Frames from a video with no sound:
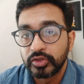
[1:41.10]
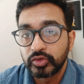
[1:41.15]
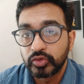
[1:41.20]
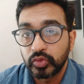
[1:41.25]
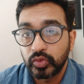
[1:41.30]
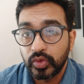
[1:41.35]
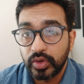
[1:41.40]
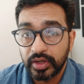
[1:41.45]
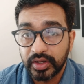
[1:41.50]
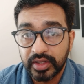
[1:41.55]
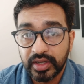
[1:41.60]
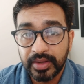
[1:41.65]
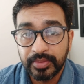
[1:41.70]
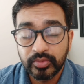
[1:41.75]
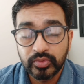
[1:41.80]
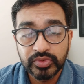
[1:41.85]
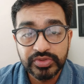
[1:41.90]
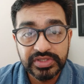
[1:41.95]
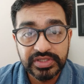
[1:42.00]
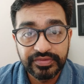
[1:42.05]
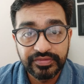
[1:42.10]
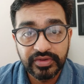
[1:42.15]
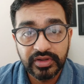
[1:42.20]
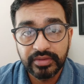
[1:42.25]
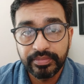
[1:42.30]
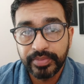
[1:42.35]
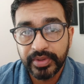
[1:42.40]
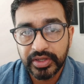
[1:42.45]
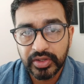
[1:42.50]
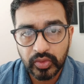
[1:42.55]
तो अगर आपको
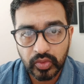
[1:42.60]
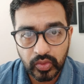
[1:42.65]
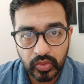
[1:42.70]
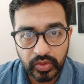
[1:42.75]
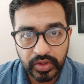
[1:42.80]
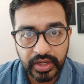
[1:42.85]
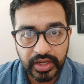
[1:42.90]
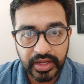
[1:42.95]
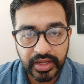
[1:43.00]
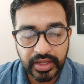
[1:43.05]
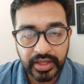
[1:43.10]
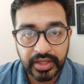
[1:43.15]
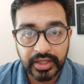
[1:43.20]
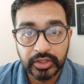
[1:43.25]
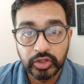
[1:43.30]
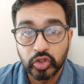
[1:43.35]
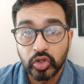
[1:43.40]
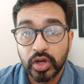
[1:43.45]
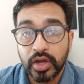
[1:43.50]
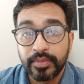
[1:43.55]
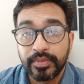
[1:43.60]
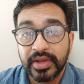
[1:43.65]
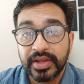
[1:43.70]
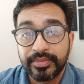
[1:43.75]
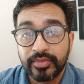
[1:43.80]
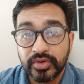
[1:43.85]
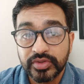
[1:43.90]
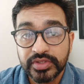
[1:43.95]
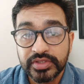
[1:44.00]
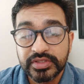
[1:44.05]
सीवियर पेन हो रहा है तो आप
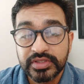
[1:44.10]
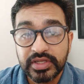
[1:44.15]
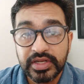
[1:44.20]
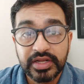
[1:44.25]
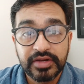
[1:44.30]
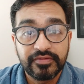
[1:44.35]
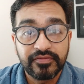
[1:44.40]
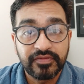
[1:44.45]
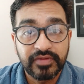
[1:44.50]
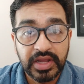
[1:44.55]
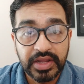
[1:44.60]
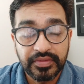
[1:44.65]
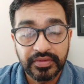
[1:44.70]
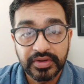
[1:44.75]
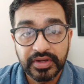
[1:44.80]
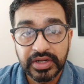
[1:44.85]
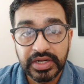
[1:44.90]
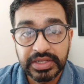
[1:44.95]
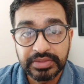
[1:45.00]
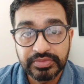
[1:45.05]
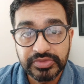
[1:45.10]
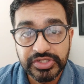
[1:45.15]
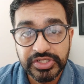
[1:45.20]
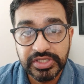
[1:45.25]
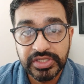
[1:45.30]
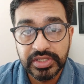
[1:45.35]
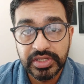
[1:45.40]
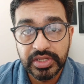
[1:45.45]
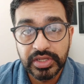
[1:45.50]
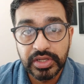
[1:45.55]
एमोक्सिसिलिन 500
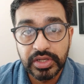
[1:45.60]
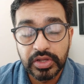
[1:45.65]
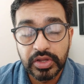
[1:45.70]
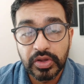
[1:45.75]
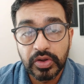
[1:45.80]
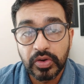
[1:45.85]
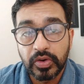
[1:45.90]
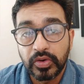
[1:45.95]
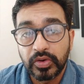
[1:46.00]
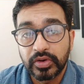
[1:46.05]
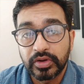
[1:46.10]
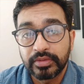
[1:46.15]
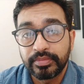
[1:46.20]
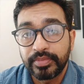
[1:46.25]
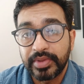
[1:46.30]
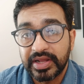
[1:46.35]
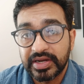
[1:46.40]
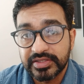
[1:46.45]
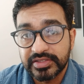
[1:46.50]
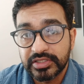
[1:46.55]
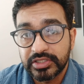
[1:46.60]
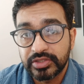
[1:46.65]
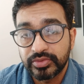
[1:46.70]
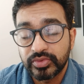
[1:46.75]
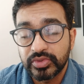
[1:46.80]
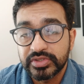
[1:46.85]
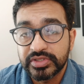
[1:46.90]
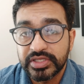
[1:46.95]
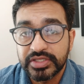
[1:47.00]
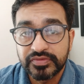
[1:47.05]
हंड्रेड और
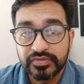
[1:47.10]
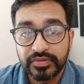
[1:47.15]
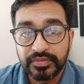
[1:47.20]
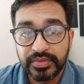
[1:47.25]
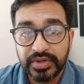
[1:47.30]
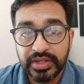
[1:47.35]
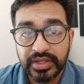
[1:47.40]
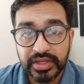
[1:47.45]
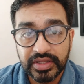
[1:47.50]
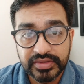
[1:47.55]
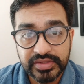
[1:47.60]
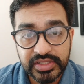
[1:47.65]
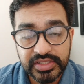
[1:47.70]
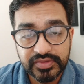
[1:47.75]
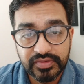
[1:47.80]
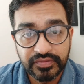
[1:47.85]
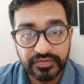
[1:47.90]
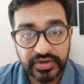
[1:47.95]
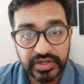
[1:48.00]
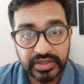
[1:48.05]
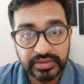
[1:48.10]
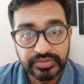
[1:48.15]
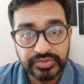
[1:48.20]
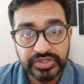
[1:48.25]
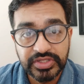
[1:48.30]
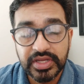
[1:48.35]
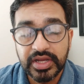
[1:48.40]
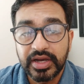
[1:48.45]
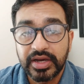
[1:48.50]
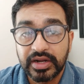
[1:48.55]
पैरासीटामोल 650 650
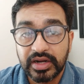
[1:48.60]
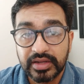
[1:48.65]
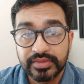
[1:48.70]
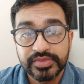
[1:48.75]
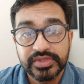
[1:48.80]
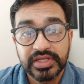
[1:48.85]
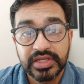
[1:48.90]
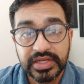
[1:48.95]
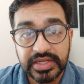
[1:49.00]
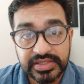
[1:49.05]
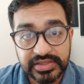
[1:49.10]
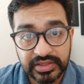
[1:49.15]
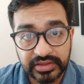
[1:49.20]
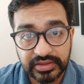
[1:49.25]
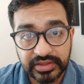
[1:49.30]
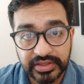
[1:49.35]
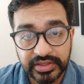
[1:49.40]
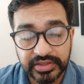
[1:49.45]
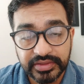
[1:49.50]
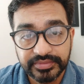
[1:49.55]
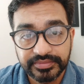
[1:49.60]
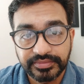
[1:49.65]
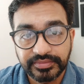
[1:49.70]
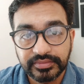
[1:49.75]
mg आराम से ले सकते हैं